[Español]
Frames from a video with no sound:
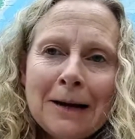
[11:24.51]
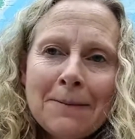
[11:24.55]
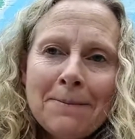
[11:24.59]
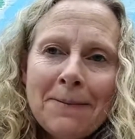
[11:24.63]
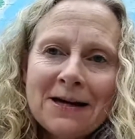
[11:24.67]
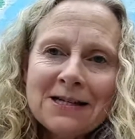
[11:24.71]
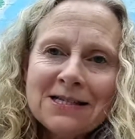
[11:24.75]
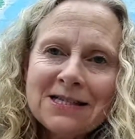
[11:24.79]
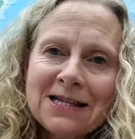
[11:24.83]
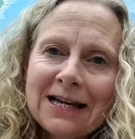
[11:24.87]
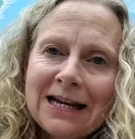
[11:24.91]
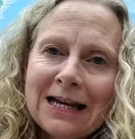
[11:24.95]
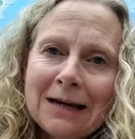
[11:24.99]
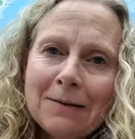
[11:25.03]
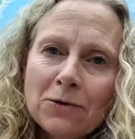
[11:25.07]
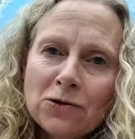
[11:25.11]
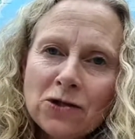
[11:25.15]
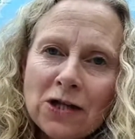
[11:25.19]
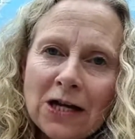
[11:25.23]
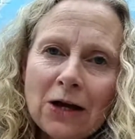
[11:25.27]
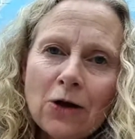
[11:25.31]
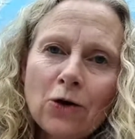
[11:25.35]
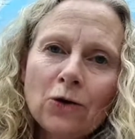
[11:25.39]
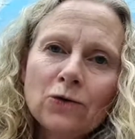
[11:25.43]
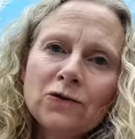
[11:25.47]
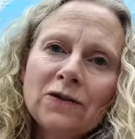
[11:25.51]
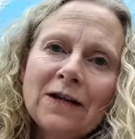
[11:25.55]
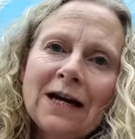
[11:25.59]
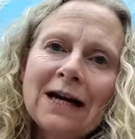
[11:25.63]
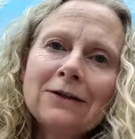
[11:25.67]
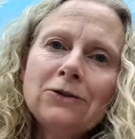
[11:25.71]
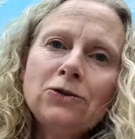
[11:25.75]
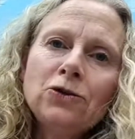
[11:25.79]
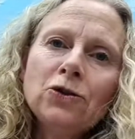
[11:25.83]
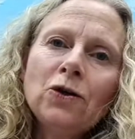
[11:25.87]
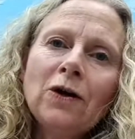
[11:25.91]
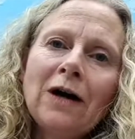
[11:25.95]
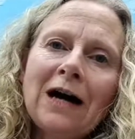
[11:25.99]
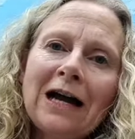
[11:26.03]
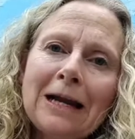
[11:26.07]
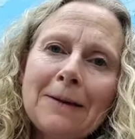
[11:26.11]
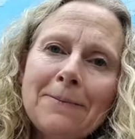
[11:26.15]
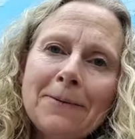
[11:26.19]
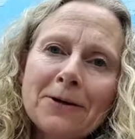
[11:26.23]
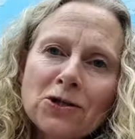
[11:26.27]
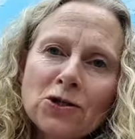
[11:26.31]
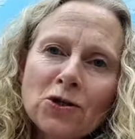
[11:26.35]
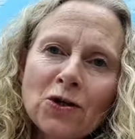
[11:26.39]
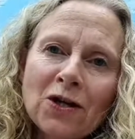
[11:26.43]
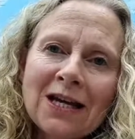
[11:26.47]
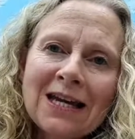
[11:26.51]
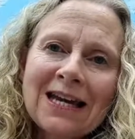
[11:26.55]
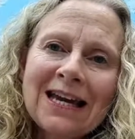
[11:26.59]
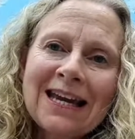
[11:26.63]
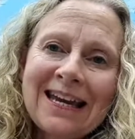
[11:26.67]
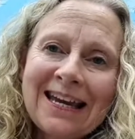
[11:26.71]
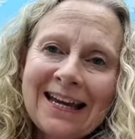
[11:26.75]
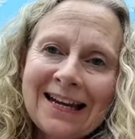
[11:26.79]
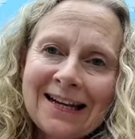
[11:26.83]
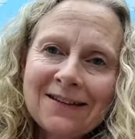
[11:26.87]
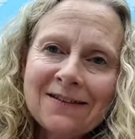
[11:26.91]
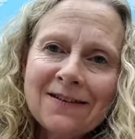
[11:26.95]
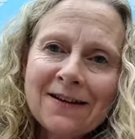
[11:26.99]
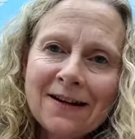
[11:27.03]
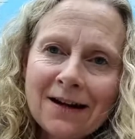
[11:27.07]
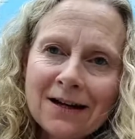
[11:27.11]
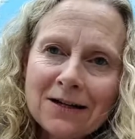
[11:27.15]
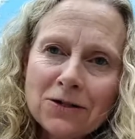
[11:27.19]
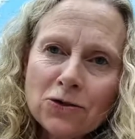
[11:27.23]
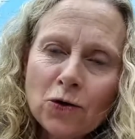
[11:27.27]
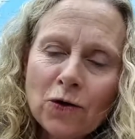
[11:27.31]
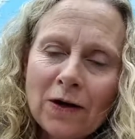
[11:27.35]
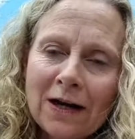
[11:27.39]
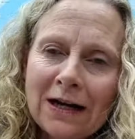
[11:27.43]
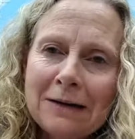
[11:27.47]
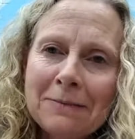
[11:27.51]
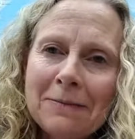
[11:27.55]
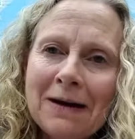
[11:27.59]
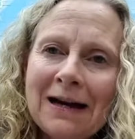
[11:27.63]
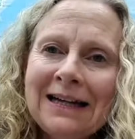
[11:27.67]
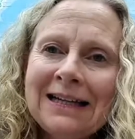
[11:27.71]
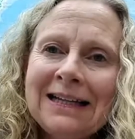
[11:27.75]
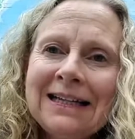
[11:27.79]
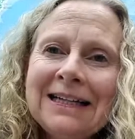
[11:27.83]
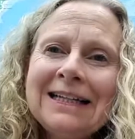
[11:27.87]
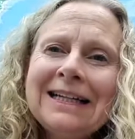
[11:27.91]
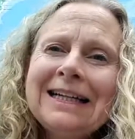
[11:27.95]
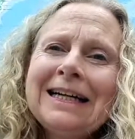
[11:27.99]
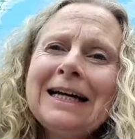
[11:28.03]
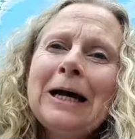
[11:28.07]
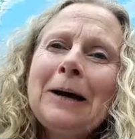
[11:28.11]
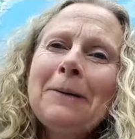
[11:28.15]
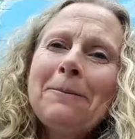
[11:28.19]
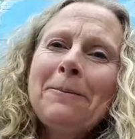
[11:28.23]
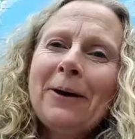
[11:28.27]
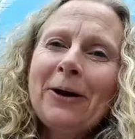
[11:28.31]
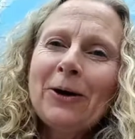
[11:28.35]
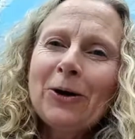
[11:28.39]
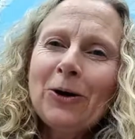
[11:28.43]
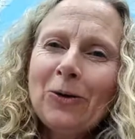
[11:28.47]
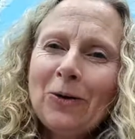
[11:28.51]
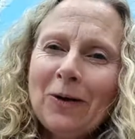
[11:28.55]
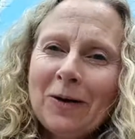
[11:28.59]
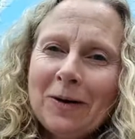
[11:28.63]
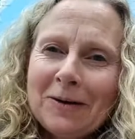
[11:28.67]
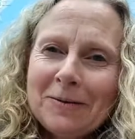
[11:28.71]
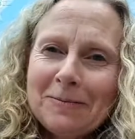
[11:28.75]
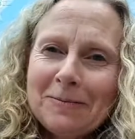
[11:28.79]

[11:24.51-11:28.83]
pasaríamos el contacto a la persona que quiere entregar su animal. Pero